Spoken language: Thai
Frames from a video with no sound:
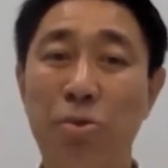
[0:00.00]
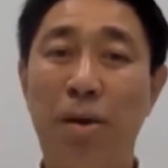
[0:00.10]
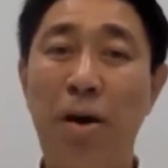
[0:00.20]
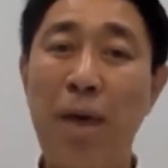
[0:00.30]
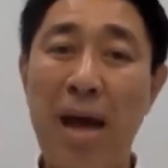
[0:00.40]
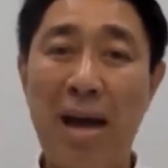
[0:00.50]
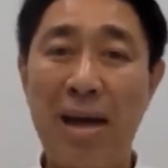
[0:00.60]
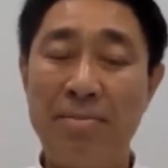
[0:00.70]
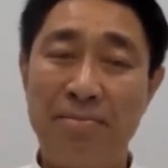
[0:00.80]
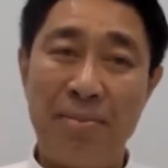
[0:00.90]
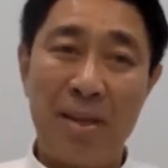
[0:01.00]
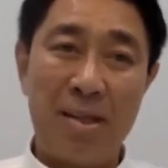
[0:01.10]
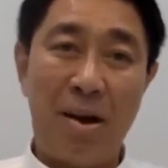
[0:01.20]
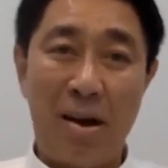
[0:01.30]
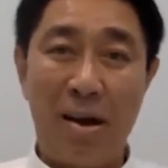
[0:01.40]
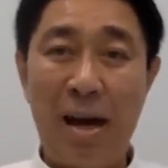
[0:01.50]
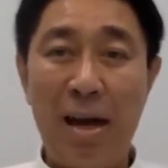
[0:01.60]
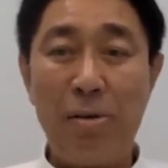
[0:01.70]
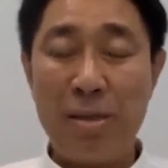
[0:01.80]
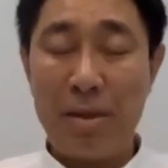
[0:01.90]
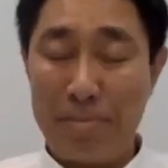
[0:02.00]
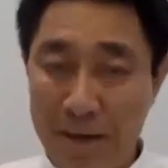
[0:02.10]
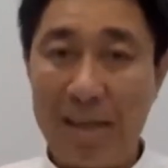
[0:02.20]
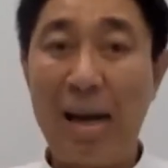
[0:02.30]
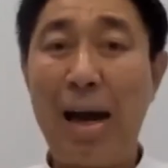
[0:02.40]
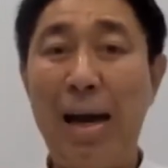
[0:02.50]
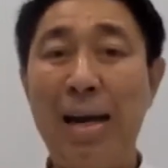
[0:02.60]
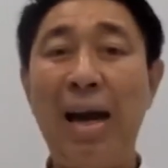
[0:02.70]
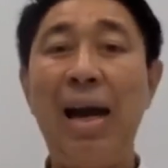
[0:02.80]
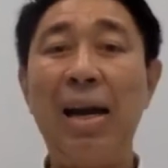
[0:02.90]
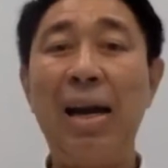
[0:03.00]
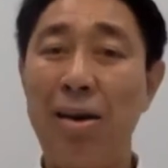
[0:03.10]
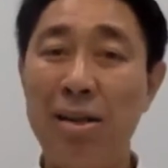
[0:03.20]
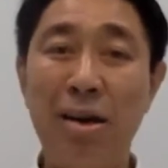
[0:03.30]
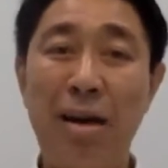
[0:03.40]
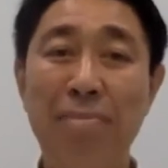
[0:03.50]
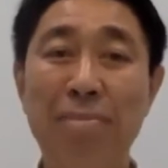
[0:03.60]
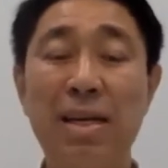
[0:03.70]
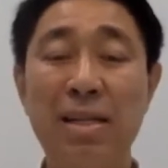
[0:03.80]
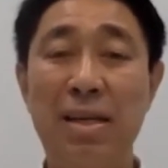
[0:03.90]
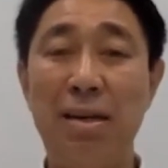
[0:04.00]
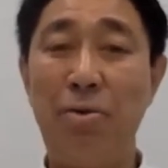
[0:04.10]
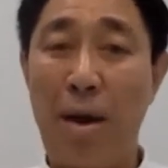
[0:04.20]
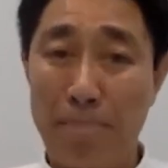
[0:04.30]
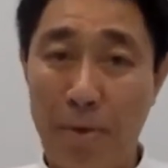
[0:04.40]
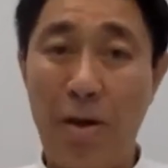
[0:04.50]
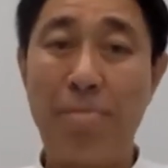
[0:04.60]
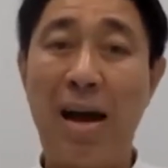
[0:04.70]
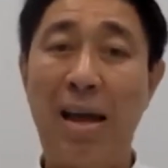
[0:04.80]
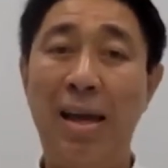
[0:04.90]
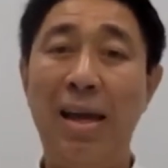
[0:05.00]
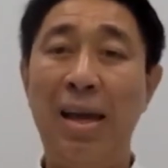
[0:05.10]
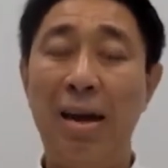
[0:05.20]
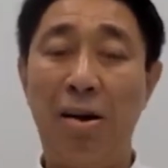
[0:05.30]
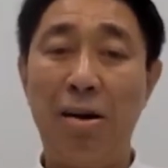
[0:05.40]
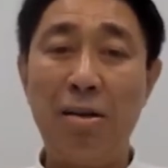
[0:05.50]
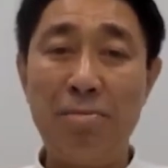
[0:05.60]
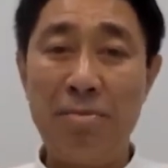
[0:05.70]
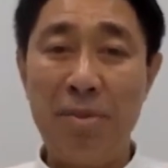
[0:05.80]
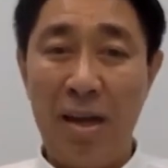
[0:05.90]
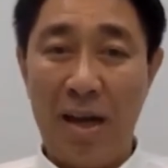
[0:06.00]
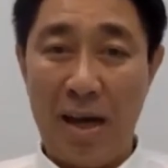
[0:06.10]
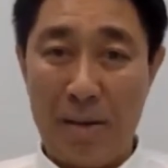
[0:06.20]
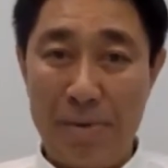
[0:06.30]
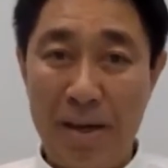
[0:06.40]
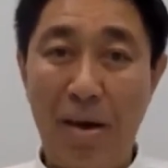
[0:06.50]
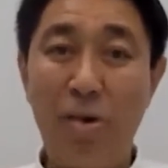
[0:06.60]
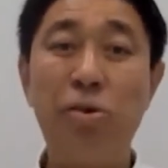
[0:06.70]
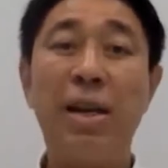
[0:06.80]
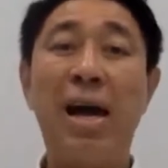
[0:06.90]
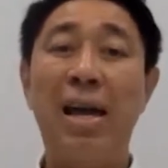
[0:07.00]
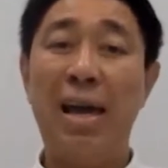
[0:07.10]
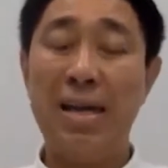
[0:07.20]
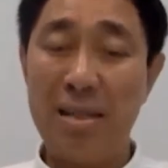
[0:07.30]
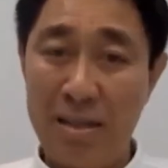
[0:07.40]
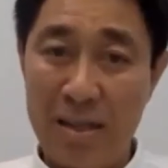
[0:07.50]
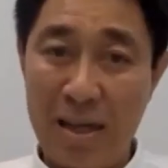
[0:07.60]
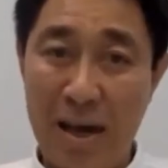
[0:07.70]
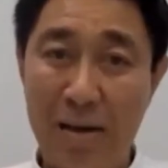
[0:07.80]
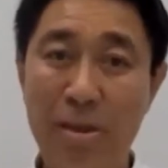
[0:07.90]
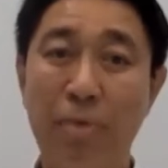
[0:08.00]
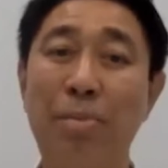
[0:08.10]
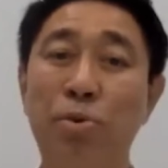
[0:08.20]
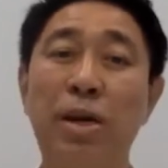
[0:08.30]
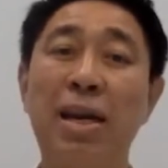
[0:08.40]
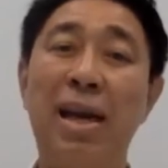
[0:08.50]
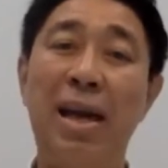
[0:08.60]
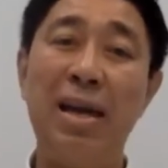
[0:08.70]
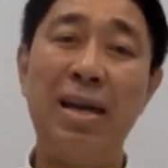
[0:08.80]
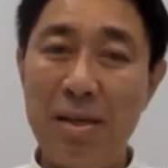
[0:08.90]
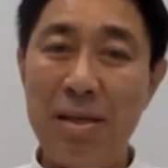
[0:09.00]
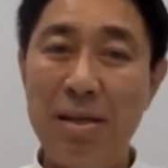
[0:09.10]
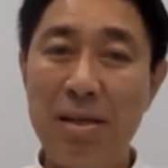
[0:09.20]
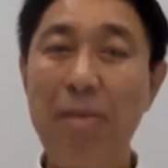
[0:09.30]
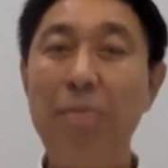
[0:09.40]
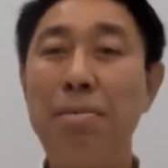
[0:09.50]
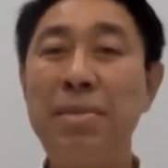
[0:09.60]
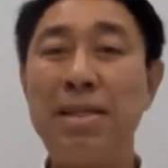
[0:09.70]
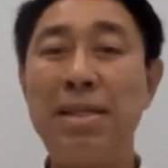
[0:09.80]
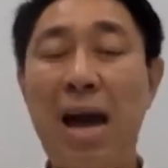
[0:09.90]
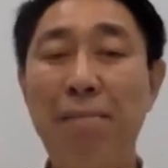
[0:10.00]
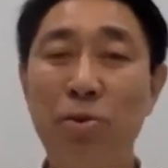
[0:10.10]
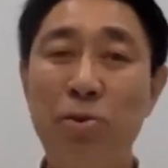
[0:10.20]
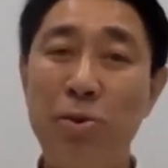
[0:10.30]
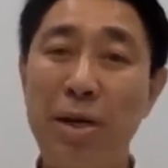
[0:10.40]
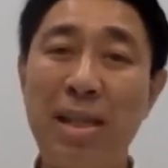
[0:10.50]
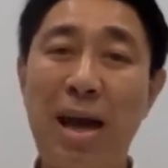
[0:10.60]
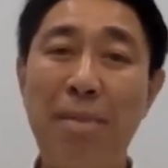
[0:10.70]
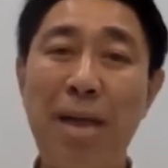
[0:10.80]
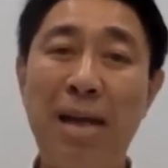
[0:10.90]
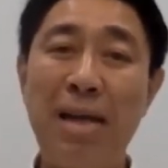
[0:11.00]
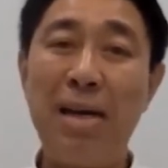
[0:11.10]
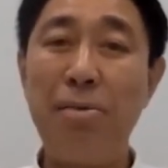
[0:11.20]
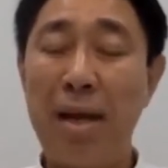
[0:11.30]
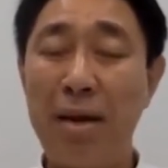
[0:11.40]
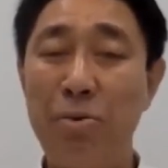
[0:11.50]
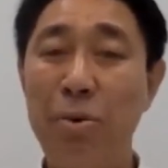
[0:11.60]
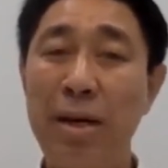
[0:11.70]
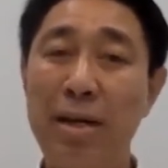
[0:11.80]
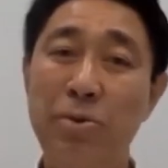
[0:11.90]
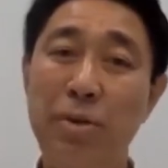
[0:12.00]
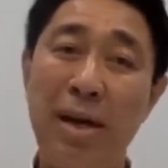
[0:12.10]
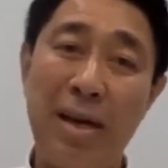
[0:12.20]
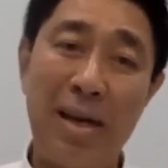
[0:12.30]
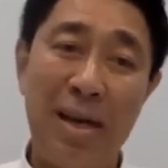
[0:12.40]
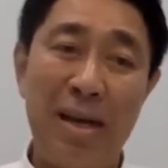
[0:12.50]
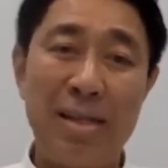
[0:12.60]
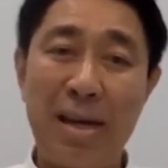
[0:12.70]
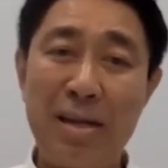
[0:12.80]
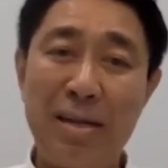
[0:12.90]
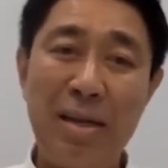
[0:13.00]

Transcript: เพราะว่าต่อให้เราจะเปิดยังไงนะฮะเราก็ต้องคำนึงถึงความปลอดภัยของอพี่น้องคนไทยเอง ชาวจังหวัดภูเก็ตเอง เท่าที่ผมติดตามอยู่อยู่ในไทม์ไลน์ที่เขากำลังคุยกันอยู่ในทั้ง